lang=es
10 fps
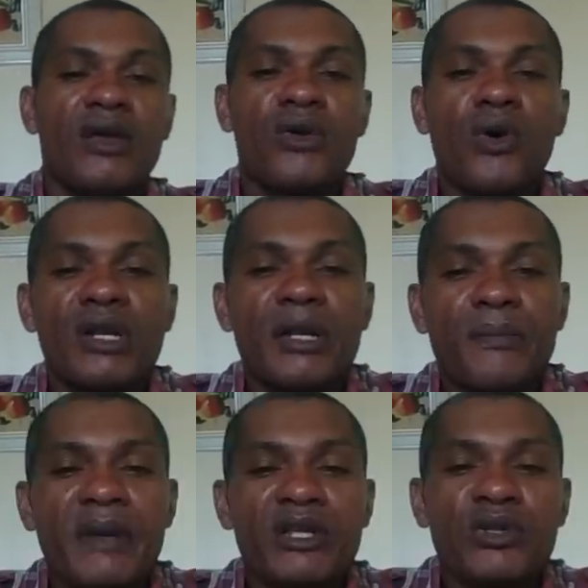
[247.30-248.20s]
con
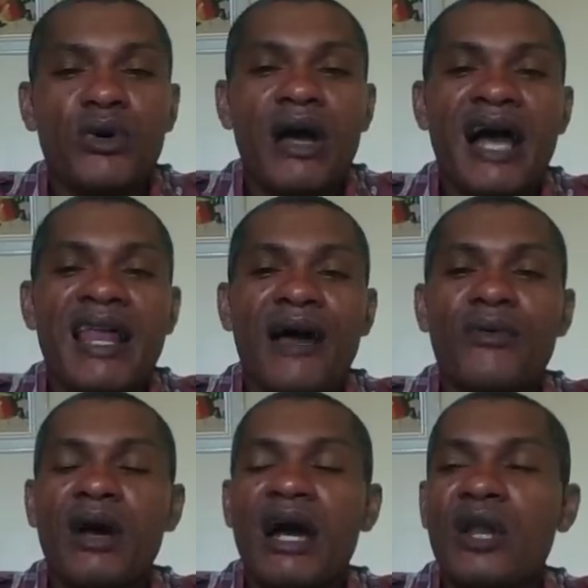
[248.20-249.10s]
respecto a,
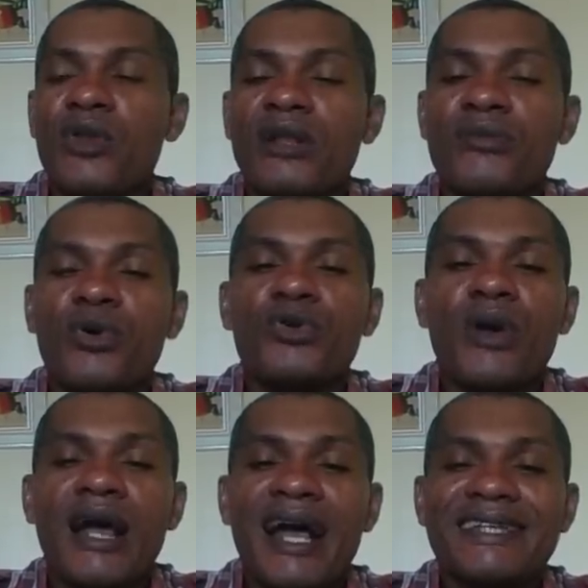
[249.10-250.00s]
la, lo del
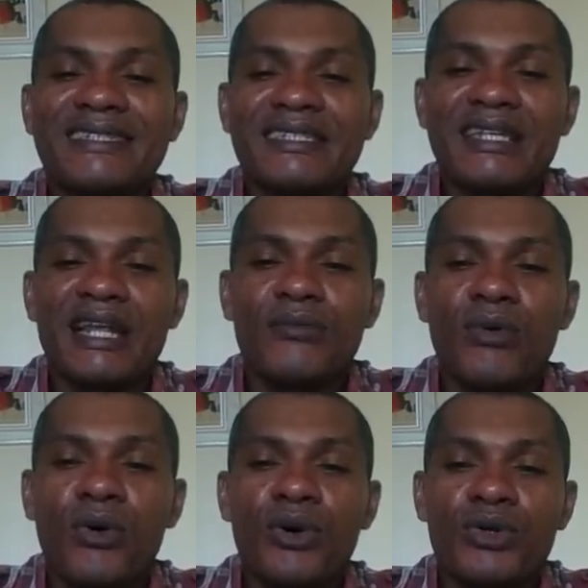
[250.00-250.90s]
bono gas y el
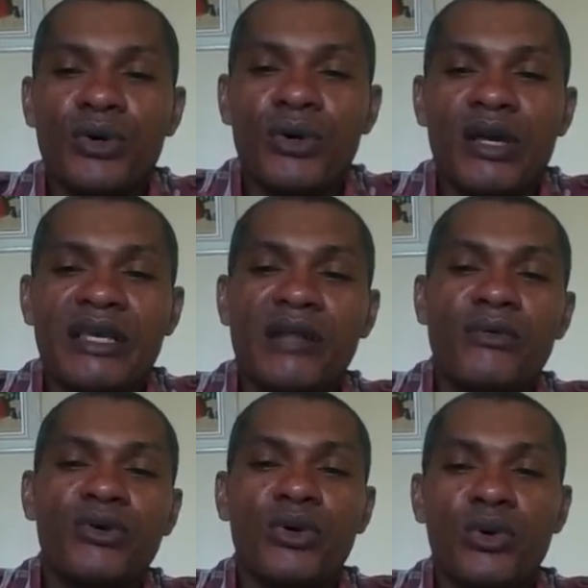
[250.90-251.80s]
bono y el
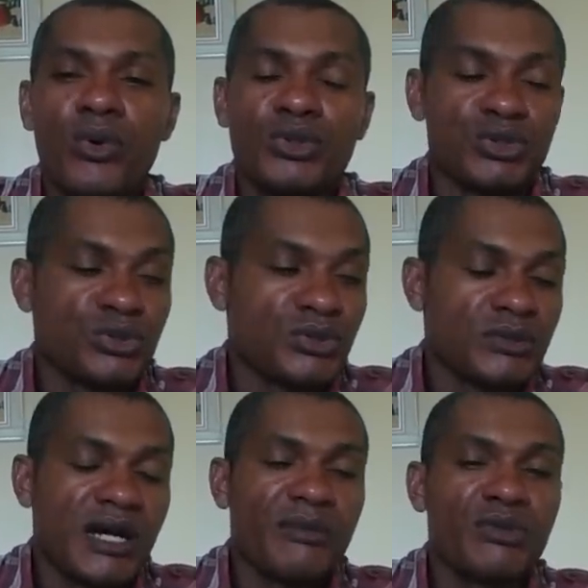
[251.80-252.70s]
bono luz.
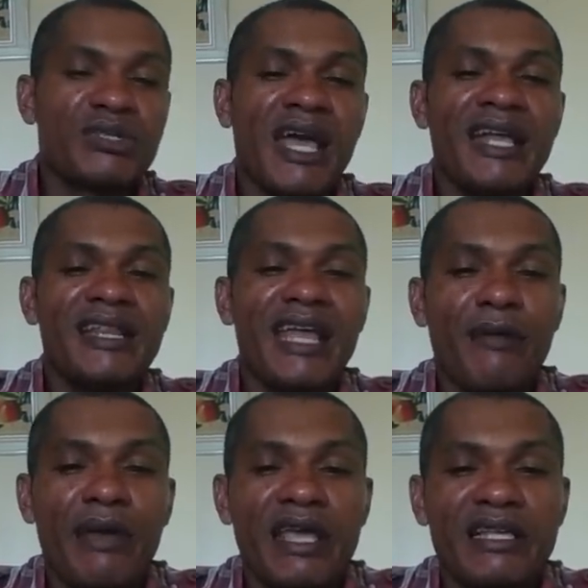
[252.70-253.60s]
a mucha gente
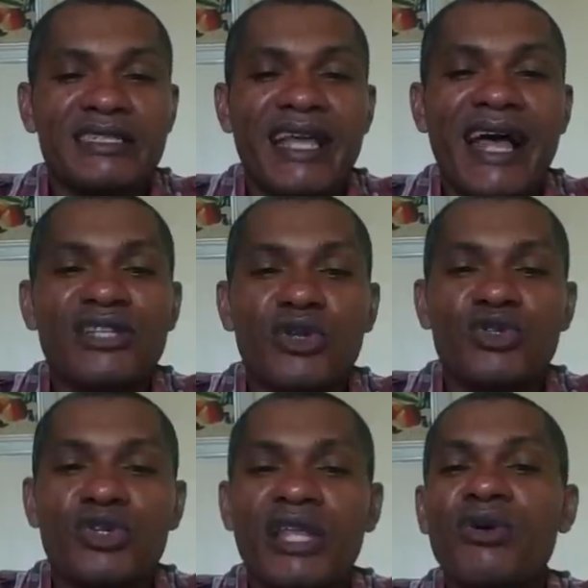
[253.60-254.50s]
que me dice, Santo,
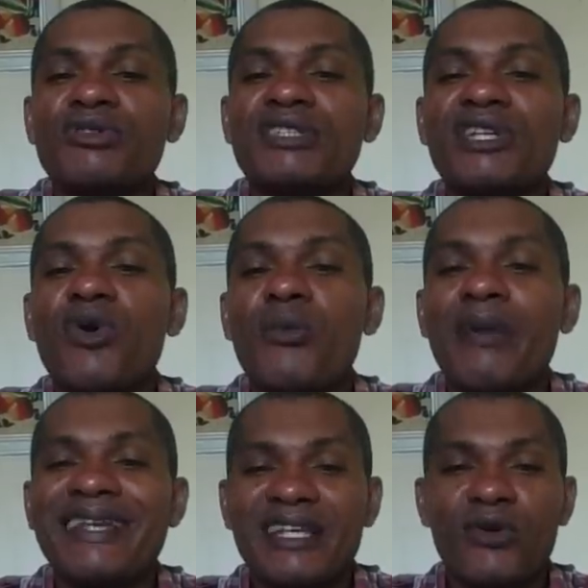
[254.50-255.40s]
yo tengo cinco
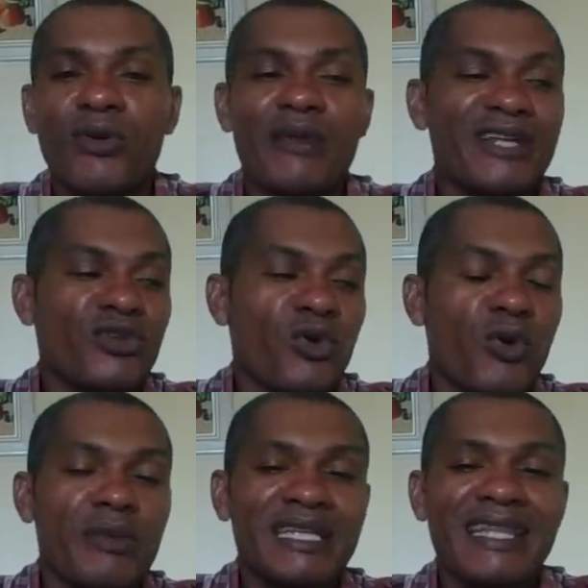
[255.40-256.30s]
meses cobrando
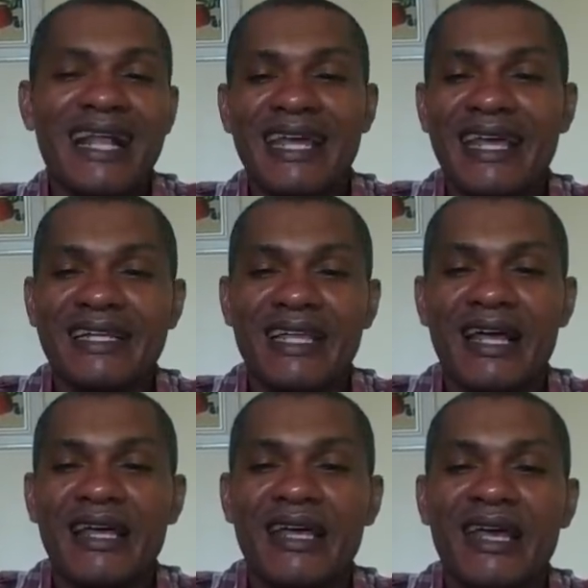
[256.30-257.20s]
con mi
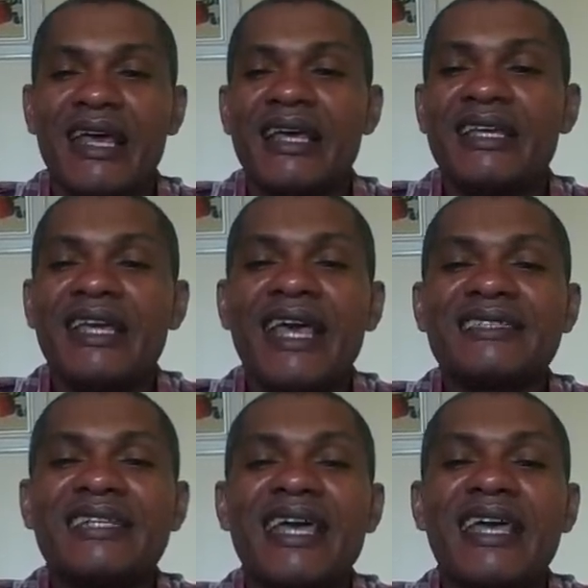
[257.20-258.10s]
tarjeta. Y
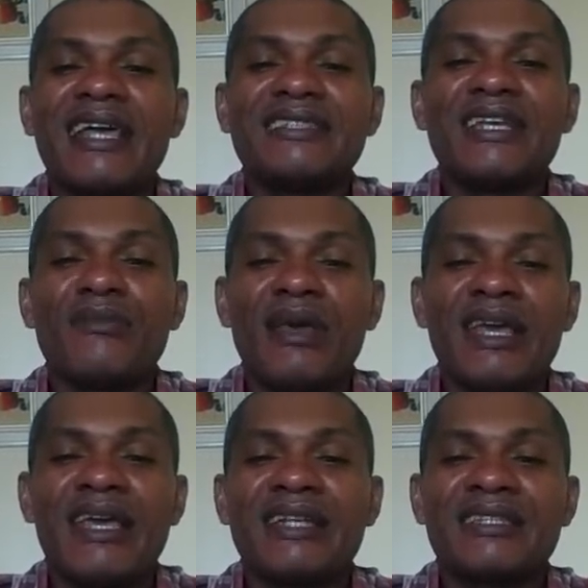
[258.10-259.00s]
es que en ese
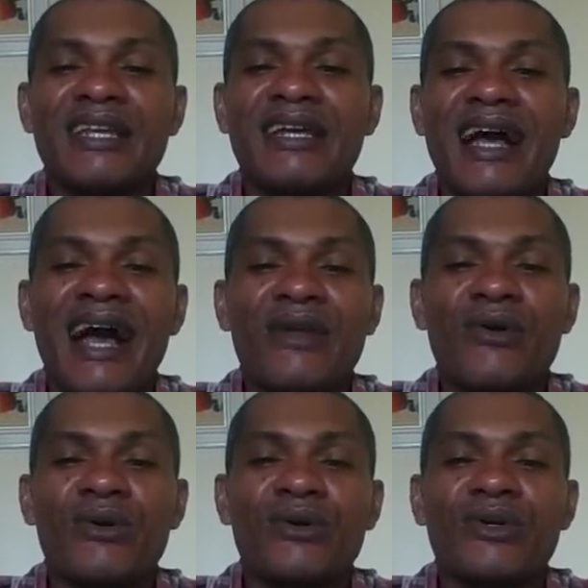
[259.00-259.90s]
mes que
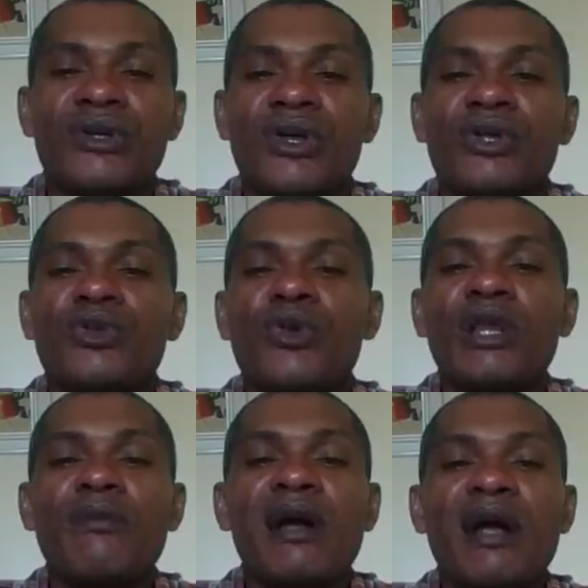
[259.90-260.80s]
entregaron, no
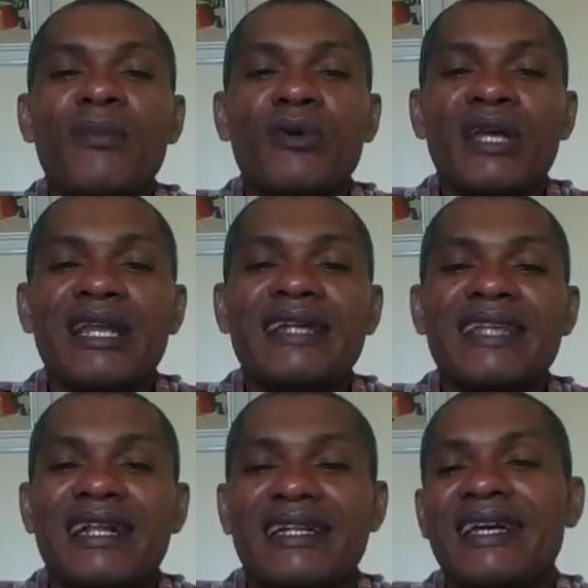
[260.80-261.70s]
les van a poner la
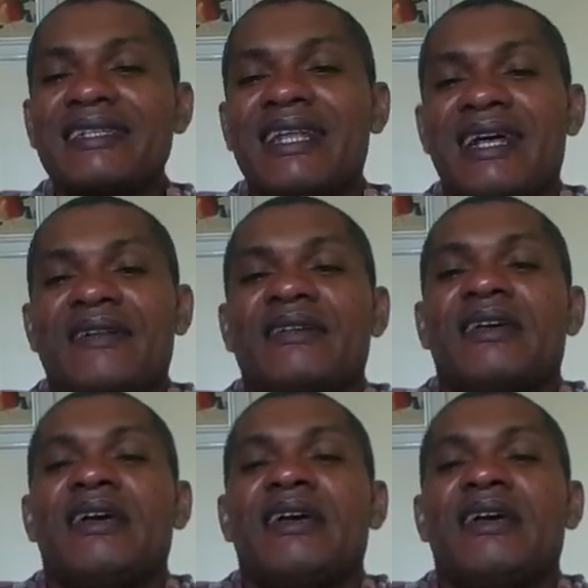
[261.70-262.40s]
tarjeta